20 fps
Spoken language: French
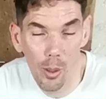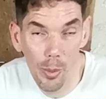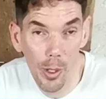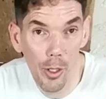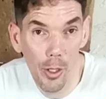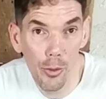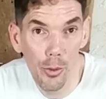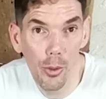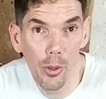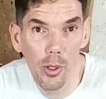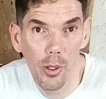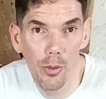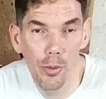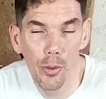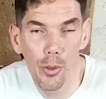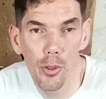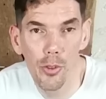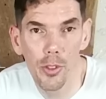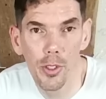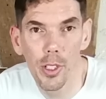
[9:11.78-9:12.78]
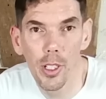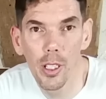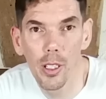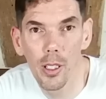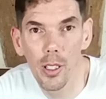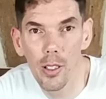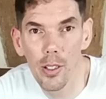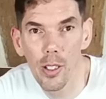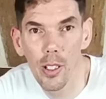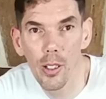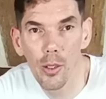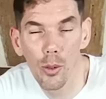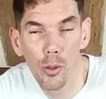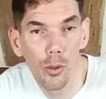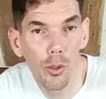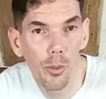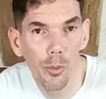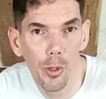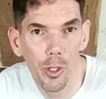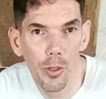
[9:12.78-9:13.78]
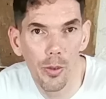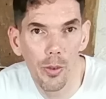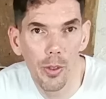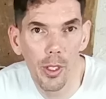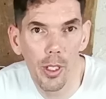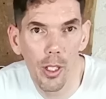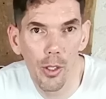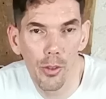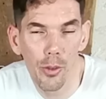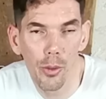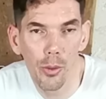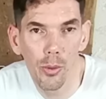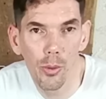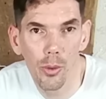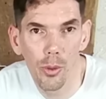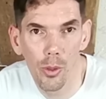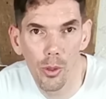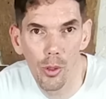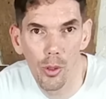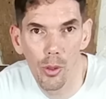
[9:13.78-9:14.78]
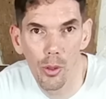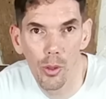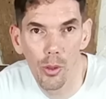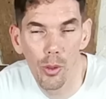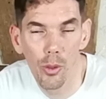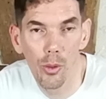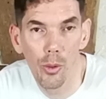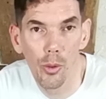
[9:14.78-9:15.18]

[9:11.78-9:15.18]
Alors, bien sûr, il faut aussi qu'il n'y ait aucune modification euh,